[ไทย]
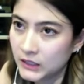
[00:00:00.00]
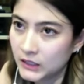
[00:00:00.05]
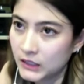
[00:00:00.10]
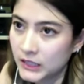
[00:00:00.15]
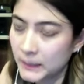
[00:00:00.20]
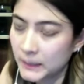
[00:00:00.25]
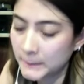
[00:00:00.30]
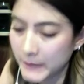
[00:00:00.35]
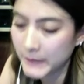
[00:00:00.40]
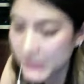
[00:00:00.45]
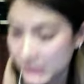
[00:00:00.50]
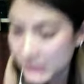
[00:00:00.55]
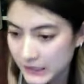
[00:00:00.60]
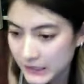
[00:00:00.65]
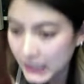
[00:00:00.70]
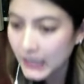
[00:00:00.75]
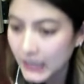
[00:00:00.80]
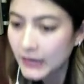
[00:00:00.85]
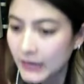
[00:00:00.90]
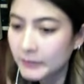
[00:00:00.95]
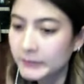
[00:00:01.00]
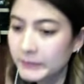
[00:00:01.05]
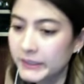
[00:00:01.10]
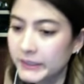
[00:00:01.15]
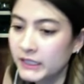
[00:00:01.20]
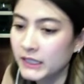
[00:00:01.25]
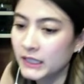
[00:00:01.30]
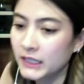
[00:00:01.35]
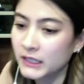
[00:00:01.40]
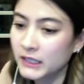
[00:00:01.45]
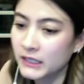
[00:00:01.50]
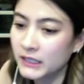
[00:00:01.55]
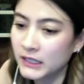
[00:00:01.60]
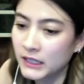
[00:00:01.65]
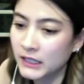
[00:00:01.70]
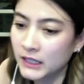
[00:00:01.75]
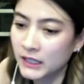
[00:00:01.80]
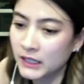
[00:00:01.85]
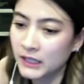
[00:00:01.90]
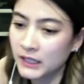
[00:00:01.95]
ยังไม่ทราบเหมือนกันนะ
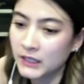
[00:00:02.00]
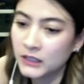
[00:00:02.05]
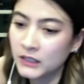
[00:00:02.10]
คะ